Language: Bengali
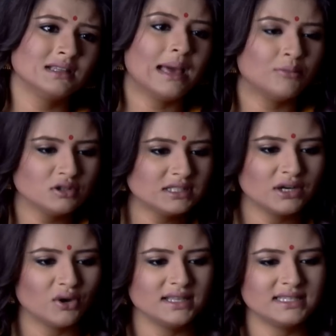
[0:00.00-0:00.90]
এমনটা
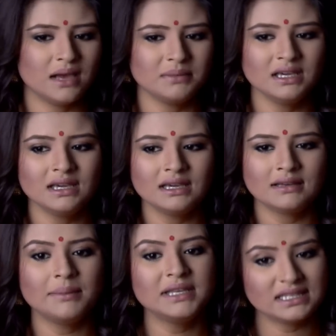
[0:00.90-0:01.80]
নয় যে আমি
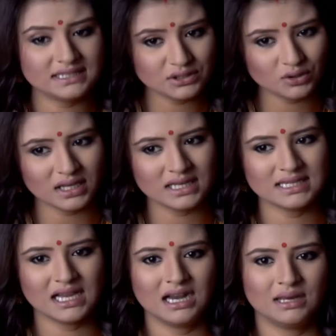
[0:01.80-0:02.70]
আমি নিজের চোখে
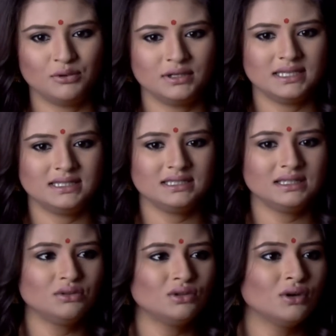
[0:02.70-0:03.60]
নিজে খারাপ হয়ে যাচ্ছি
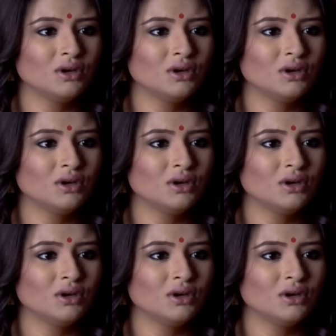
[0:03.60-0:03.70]
কিন্তু